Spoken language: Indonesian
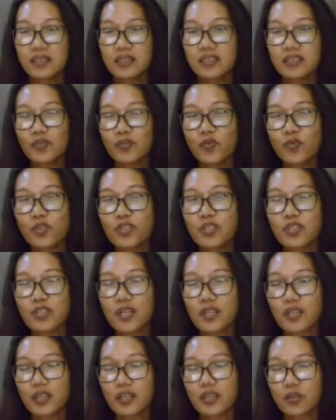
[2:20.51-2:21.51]
Jadi mungkin
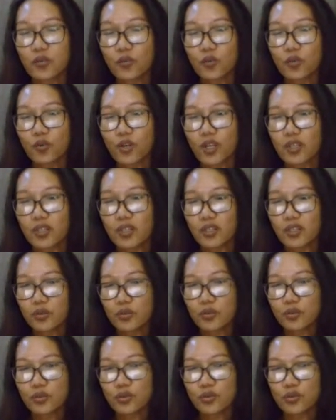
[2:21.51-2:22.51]
ada yang ukurannya
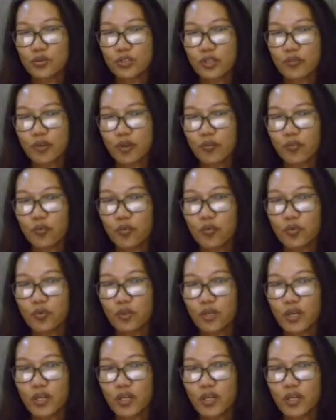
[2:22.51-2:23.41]
750